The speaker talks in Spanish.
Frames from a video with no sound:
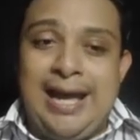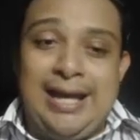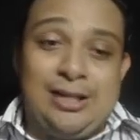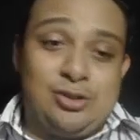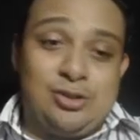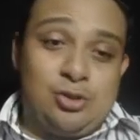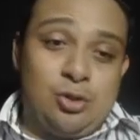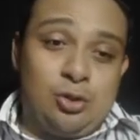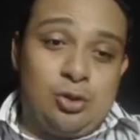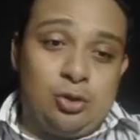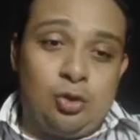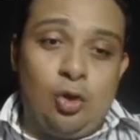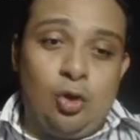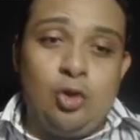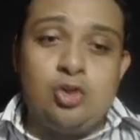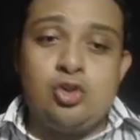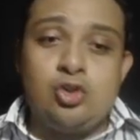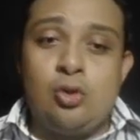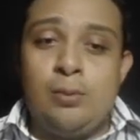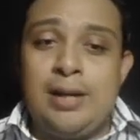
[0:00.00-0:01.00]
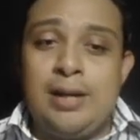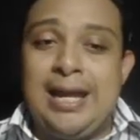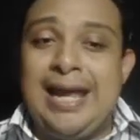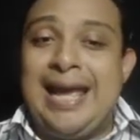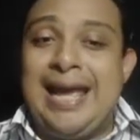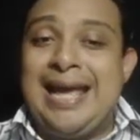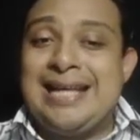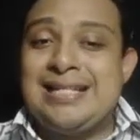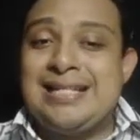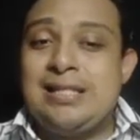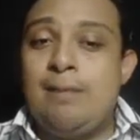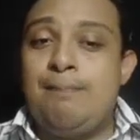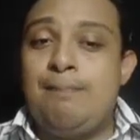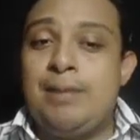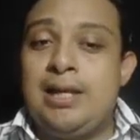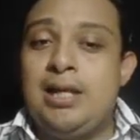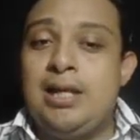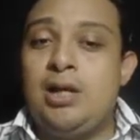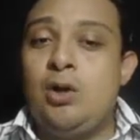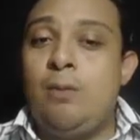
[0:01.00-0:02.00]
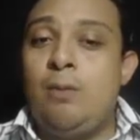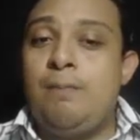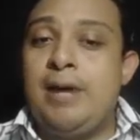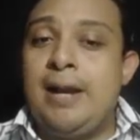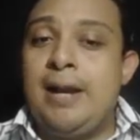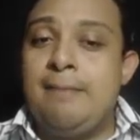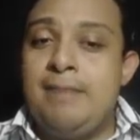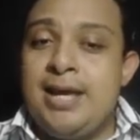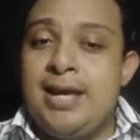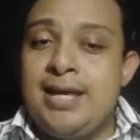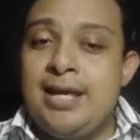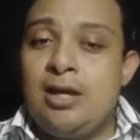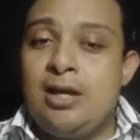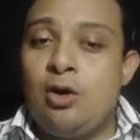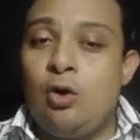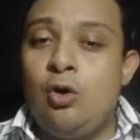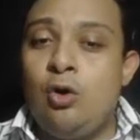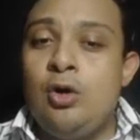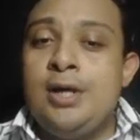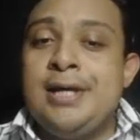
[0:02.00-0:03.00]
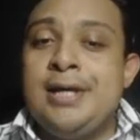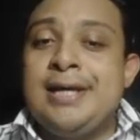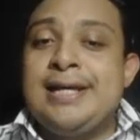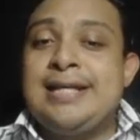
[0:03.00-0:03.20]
exhortó sobre este peligro para México